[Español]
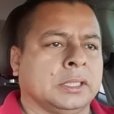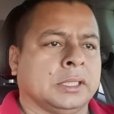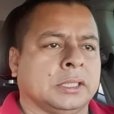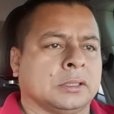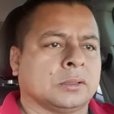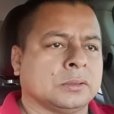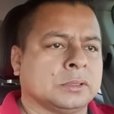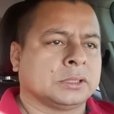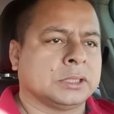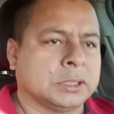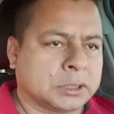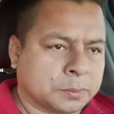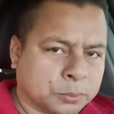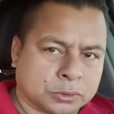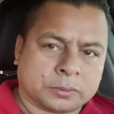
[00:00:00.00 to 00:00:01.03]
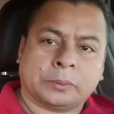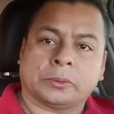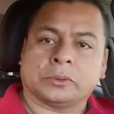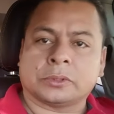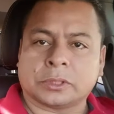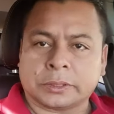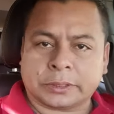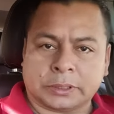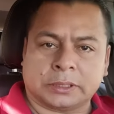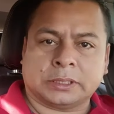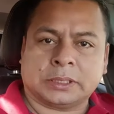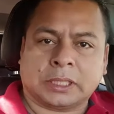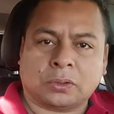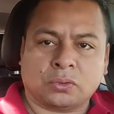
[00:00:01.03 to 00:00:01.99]
Entonces, pues
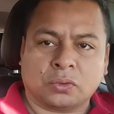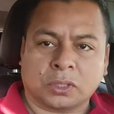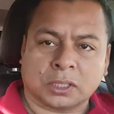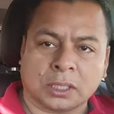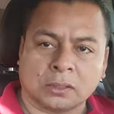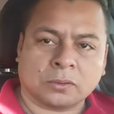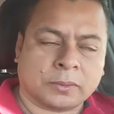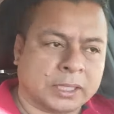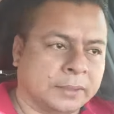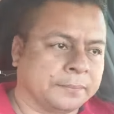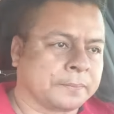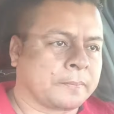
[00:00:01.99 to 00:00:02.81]
vámonos a Unión Hidalgo, ¿vale?